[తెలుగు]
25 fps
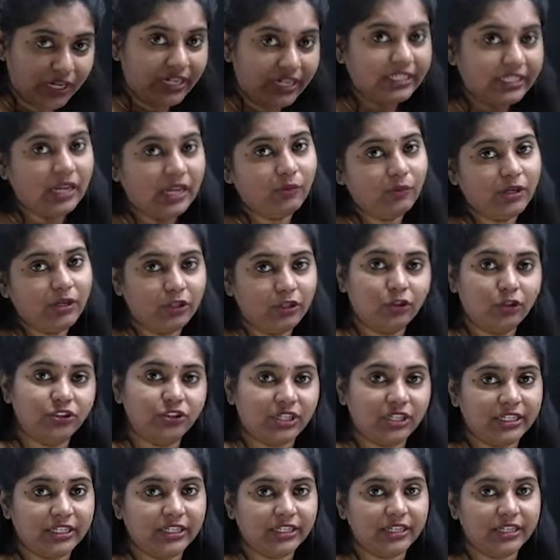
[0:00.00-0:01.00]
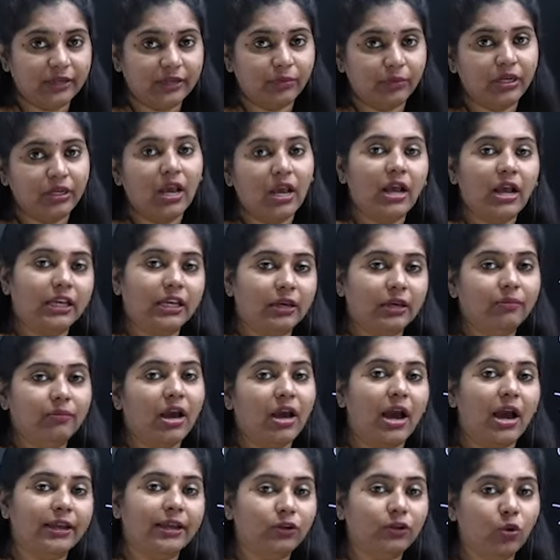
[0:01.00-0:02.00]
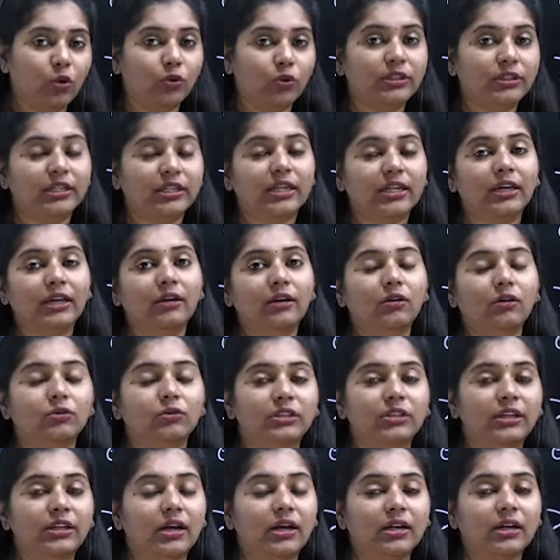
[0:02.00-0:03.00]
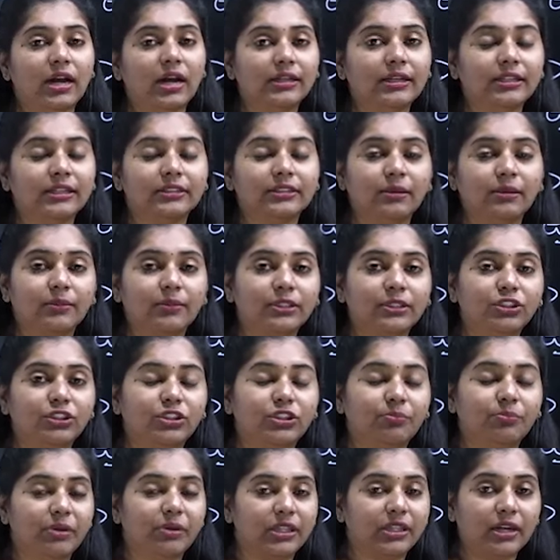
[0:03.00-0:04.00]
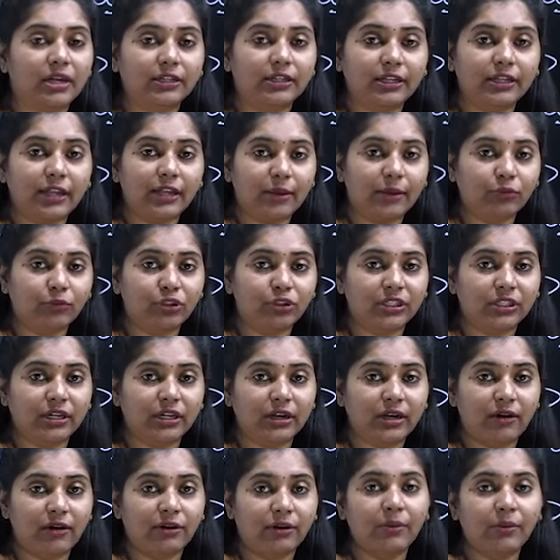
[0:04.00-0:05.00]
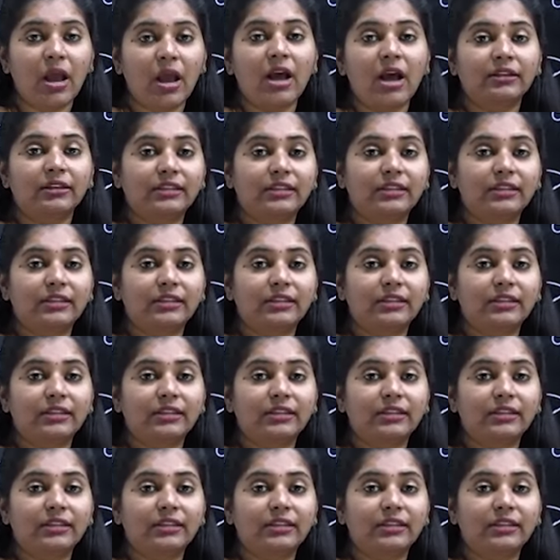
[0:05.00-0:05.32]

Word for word: ఒకే టైమింగ్లో జరిగినాయి అనమాట ఈమె హైకోర్టుకి ఉత్తరాఖండ్కి సంబంధించి ప్రధాన న్యాయమూర్తిగా రావడం